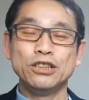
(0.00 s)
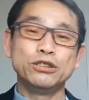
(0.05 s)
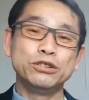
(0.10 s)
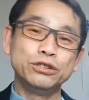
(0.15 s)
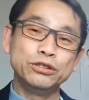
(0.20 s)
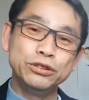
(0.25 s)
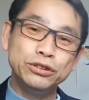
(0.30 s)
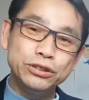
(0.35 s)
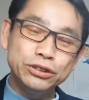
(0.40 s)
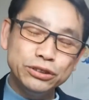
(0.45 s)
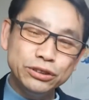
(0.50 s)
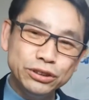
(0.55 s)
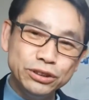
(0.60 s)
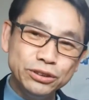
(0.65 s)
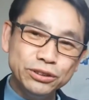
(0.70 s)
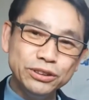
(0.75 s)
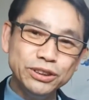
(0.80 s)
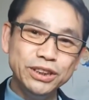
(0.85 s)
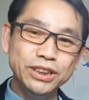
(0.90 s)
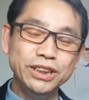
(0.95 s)
普通
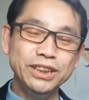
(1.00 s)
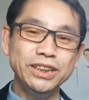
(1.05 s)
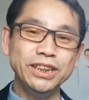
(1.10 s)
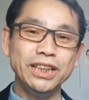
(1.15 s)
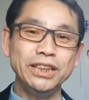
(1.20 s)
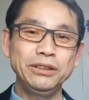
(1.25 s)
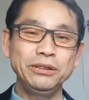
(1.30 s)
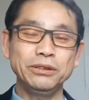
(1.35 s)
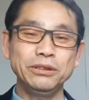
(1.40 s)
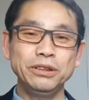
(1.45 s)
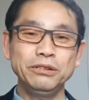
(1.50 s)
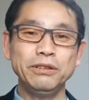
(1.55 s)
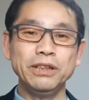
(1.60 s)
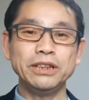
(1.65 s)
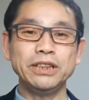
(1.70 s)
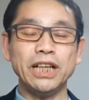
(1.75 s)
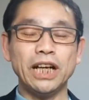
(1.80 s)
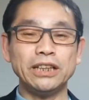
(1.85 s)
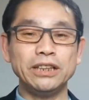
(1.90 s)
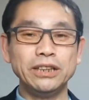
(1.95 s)
の人間より
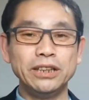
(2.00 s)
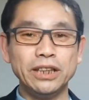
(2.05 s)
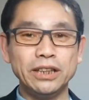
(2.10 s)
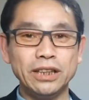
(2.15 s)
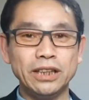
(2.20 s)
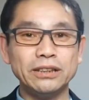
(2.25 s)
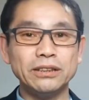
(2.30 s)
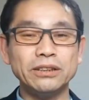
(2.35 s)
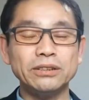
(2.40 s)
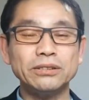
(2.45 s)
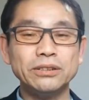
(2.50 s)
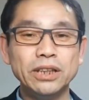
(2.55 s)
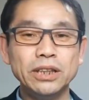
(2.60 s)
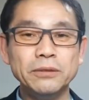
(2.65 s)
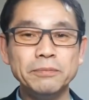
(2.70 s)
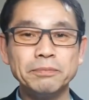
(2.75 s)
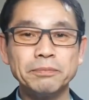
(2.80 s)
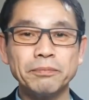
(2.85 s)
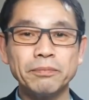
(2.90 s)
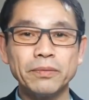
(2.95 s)
はやり手なんです
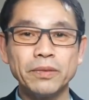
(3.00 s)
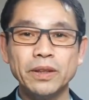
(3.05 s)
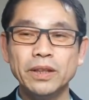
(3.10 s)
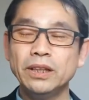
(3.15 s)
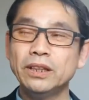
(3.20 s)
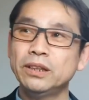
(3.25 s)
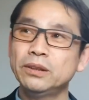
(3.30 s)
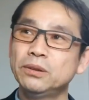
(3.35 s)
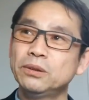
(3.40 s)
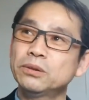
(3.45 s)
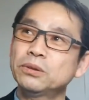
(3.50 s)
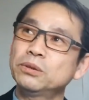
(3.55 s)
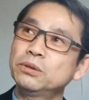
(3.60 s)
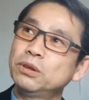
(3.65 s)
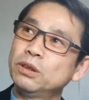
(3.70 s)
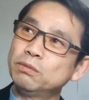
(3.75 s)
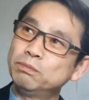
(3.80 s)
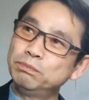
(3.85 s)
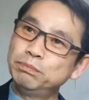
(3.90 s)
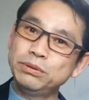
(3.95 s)
ね。だけど
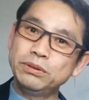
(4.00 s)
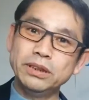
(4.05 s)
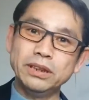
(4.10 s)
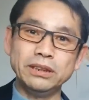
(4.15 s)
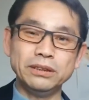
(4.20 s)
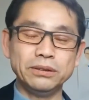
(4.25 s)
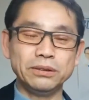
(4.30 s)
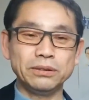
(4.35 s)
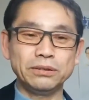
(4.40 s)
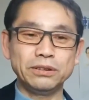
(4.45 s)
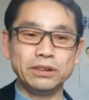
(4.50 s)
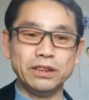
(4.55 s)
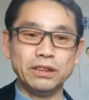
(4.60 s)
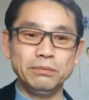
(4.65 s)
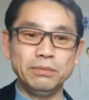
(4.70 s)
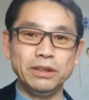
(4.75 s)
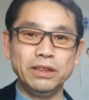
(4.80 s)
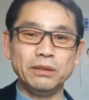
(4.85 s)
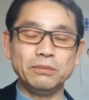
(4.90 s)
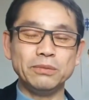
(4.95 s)
トップクラスと比
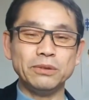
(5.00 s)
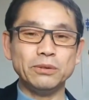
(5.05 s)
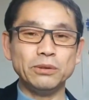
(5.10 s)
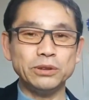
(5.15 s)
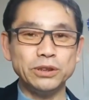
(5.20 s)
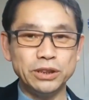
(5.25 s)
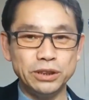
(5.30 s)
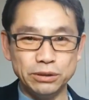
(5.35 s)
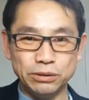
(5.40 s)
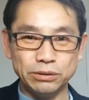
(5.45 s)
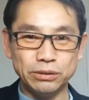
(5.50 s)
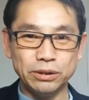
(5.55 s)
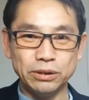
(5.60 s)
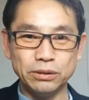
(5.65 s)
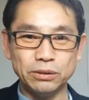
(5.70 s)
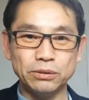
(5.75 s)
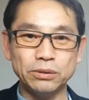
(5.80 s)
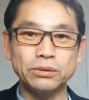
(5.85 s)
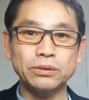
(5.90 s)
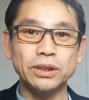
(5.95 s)
べれば落ちるっ
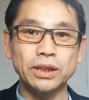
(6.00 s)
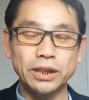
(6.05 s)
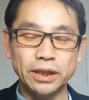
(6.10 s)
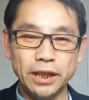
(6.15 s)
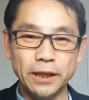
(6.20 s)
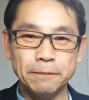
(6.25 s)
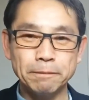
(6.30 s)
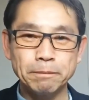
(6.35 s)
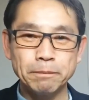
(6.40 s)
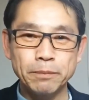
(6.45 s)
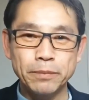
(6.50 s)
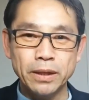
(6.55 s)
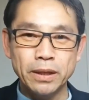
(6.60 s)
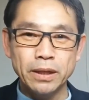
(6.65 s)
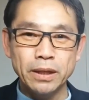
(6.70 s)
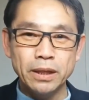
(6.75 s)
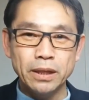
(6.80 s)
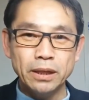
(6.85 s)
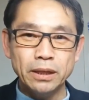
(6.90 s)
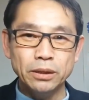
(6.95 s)
ていうことでね、
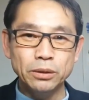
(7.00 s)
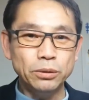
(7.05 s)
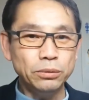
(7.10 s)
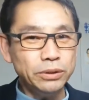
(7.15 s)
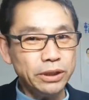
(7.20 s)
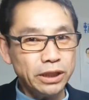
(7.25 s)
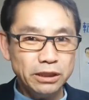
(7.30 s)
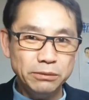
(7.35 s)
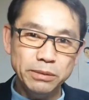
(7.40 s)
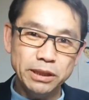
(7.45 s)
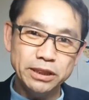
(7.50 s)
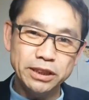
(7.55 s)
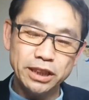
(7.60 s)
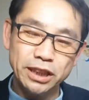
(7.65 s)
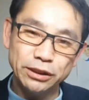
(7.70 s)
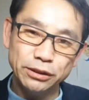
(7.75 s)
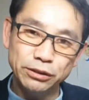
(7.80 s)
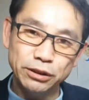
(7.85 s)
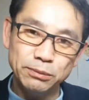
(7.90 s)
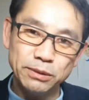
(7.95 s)
どんなイメージ
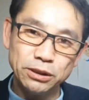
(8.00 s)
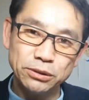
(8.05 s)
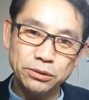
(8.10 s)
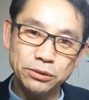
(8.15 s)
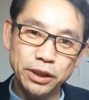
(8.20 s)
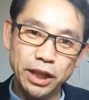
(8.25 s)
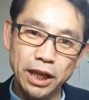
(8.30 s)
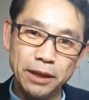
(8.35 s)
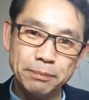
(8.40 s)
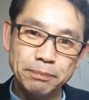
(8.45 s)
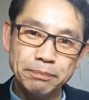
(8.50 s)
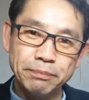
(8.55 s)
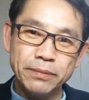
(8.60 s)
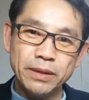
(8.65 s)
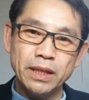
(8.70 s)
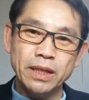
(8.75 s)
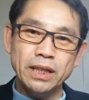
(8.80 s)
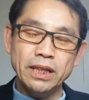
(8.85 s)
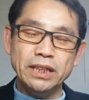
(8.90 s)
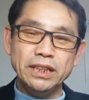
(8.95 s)
かと言いますとね、
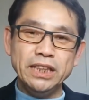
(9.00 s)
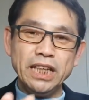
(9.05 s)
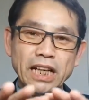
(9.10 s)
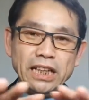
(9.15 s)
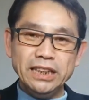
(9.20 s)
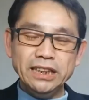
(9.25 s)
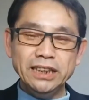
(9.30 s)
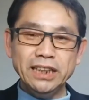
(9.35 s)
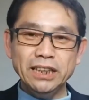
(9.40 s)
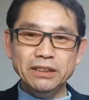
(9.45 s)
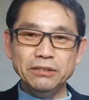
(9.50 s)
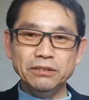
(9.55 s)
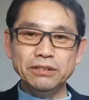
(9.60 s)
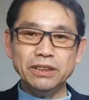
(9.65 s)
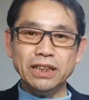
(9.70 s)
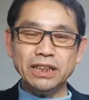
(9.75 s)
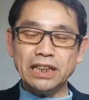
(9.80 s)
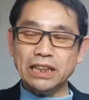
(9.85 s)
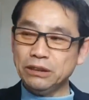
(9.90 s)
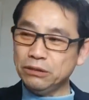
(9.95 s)
やり手の
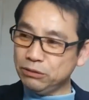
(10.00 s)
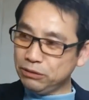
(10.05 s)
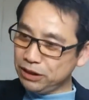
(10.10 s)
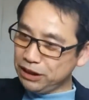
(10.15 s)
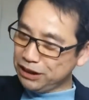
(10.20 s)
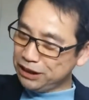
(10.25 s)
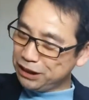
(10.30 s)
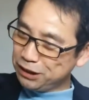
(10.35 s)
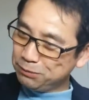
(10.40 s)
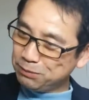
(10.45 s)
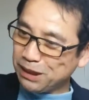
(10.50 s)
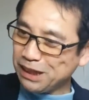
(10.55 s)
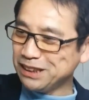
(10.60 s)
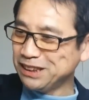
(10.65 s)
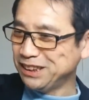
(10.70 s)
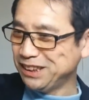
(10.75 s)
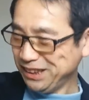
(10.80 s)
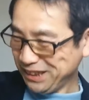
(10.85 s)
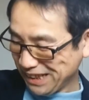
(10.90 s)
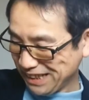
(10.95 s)
中の一
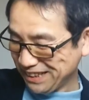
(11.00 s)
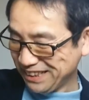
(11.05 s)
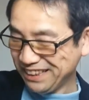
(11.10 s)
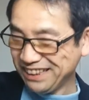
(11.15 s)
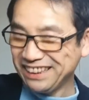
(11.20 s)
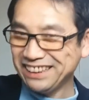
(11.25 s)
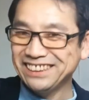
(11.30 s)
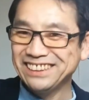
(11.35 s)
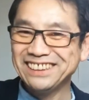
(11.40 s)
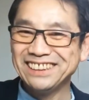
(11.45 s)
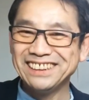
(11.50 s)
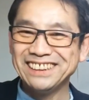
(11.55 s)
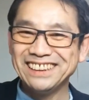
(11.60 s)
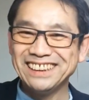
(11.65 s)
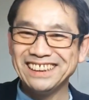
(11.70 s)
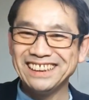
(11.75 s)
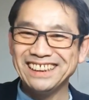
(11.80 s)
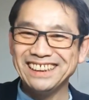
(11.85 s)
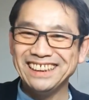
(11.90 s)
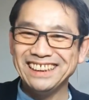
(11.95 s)
番下って、
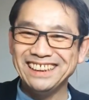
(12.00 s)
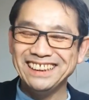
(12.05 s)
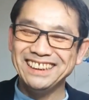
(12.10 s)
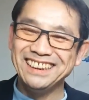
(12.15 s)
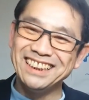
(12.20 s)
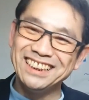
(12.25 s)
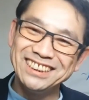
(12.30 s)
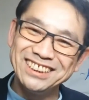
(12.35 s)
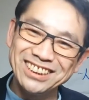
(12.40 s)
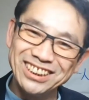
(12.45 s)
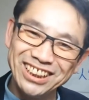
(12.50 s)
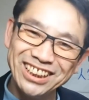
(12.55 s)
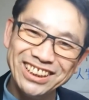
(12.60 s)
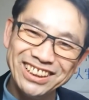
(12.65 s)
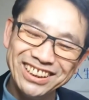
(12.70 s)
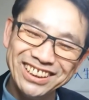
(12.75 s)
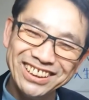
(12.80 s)
いいでしょう。